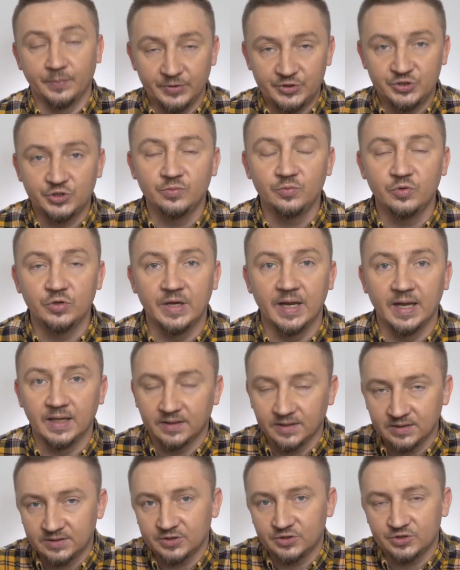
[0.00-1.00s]
Почему
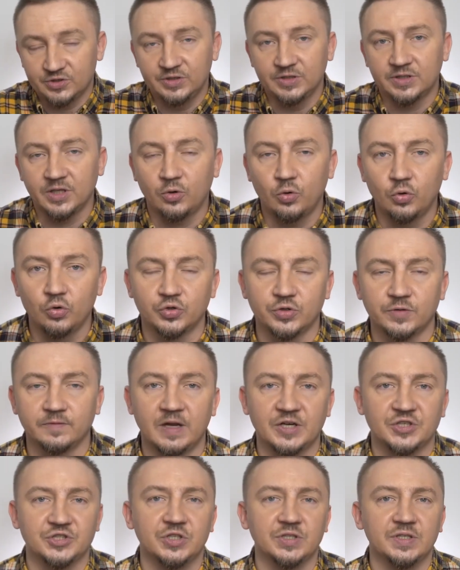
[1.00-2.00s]
нет? Это же не такой уж и
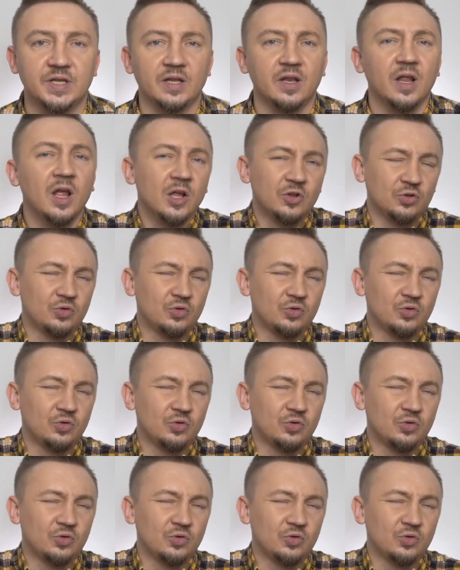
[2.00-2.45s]
важный день.